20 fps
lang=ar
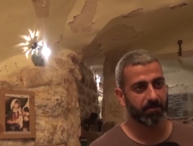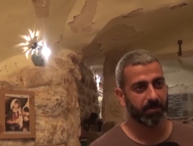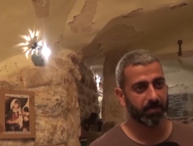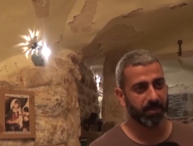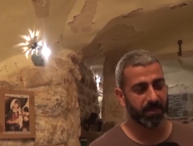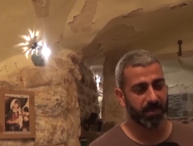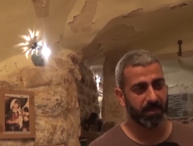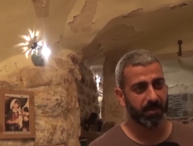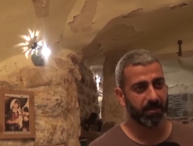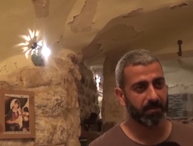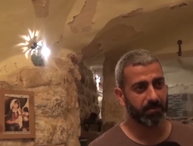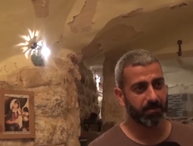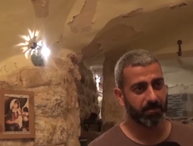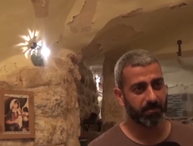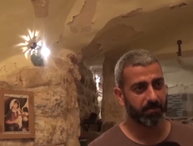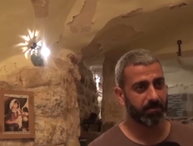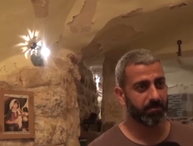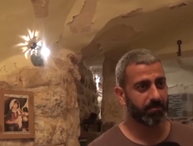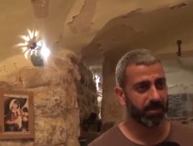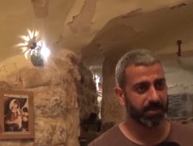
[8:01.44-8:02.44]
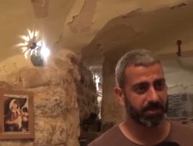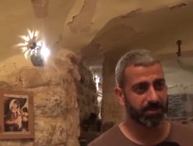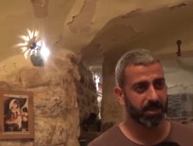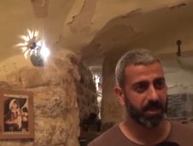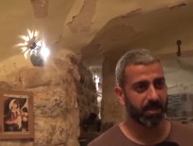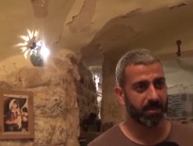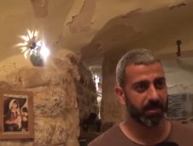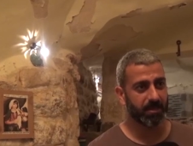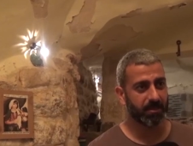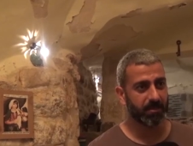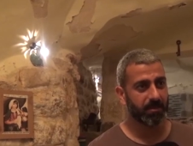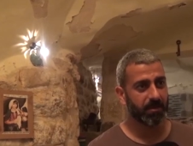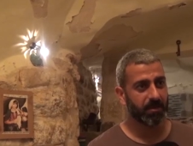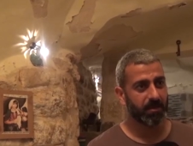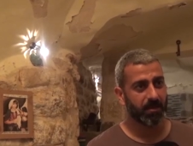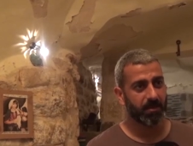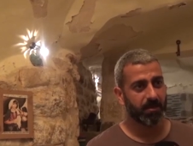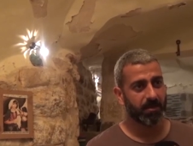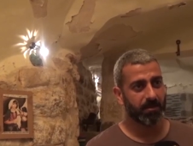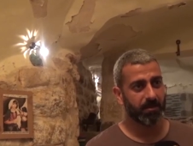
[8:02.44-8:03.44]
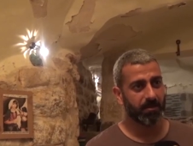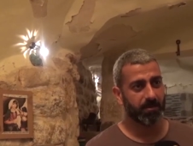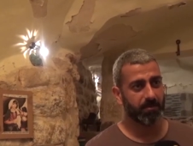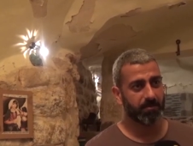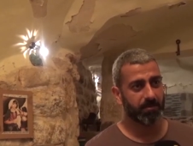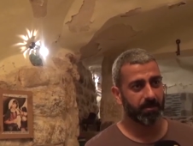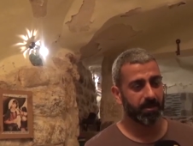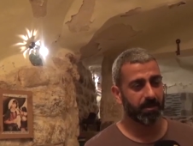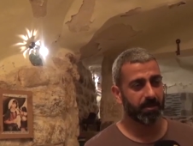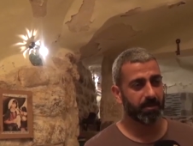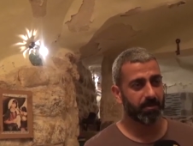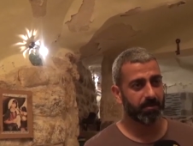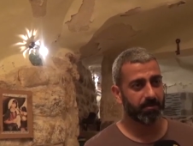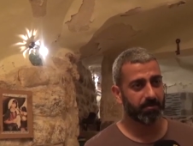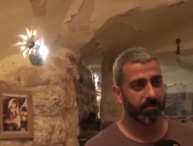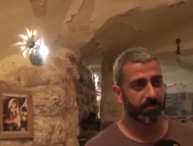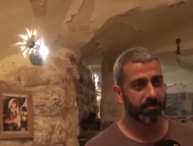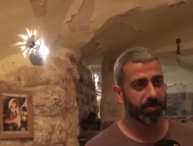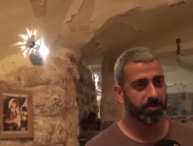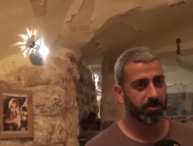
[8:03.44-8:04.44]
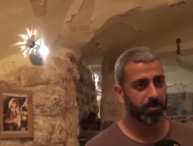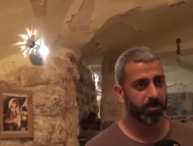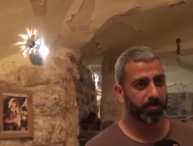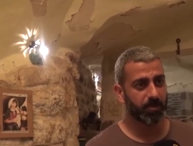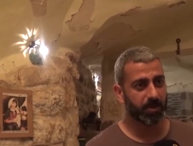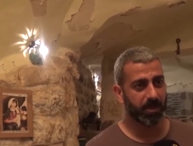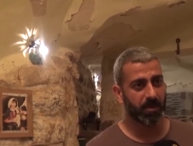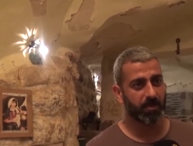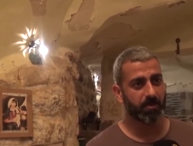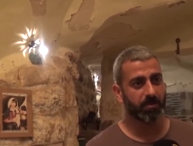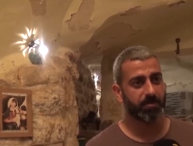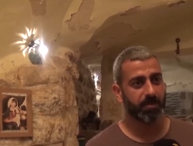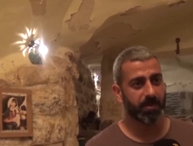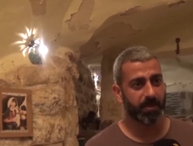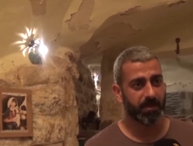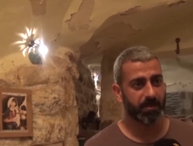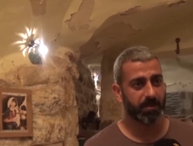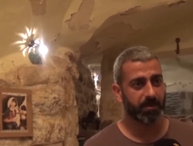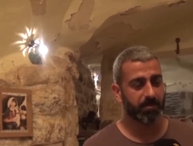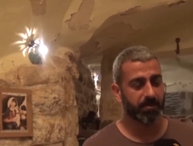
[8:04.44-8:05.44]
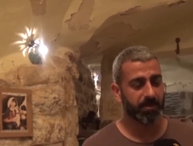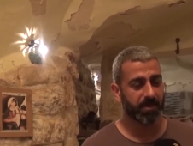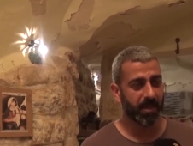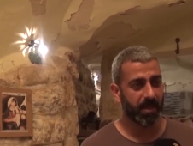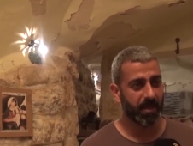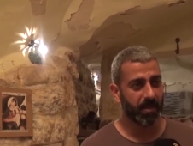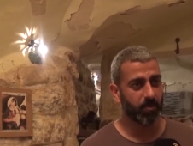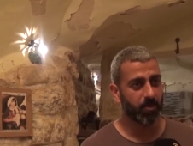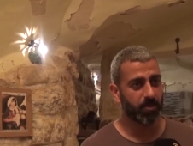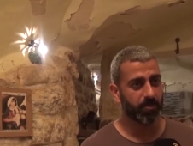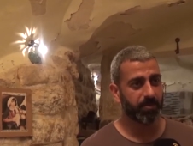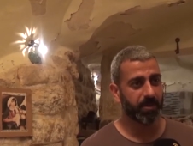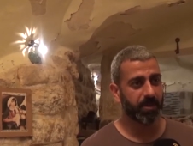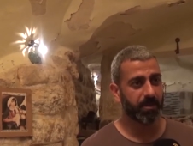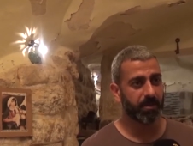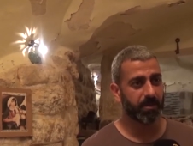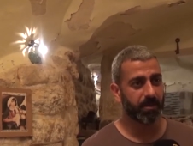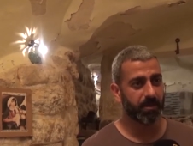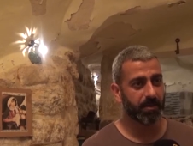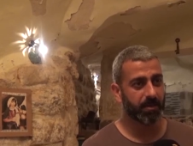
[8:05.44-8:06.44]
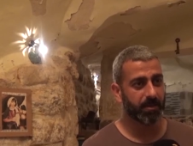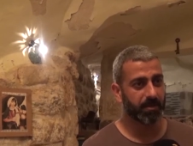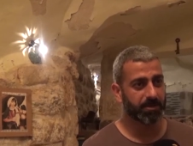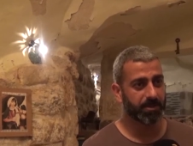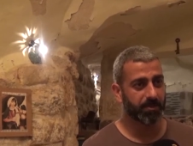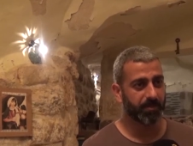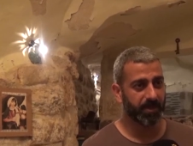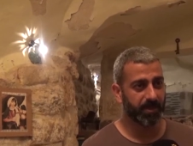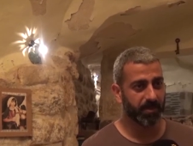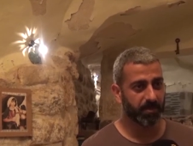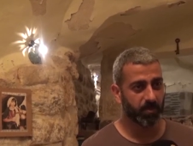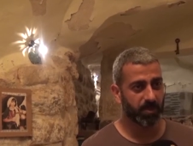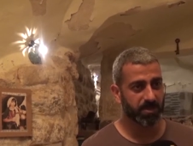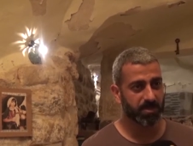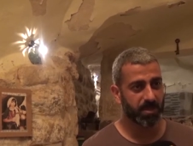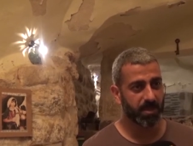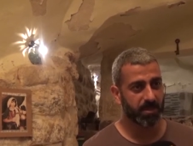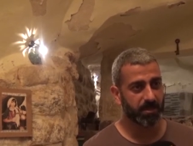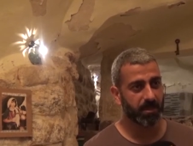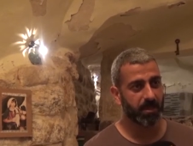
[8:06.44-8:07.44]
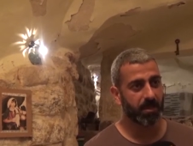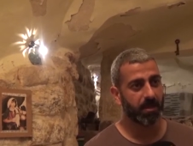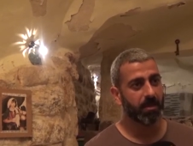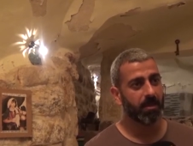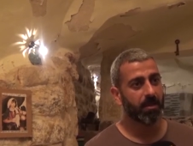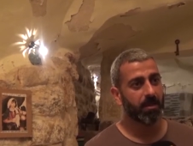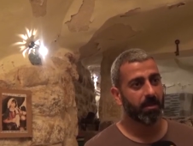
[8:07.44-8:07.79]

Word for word: المبنى مجانا آه، هي مشروع متعاون بين بتعاون بين آه، جمعية وساطة